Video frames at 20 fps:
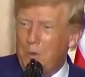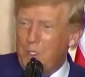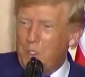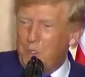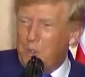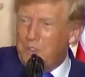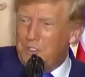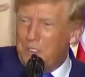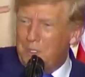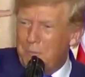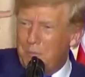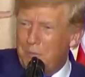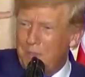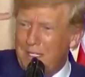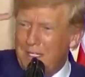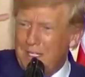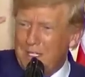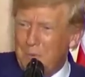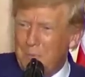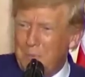Tiens, c'est
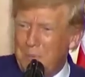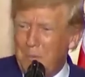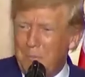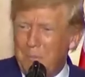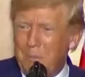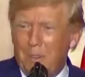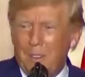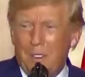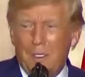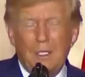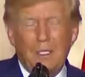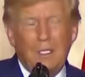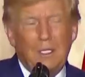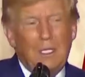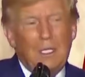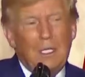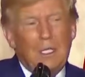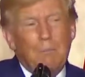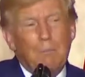dommage, il n'y a pas de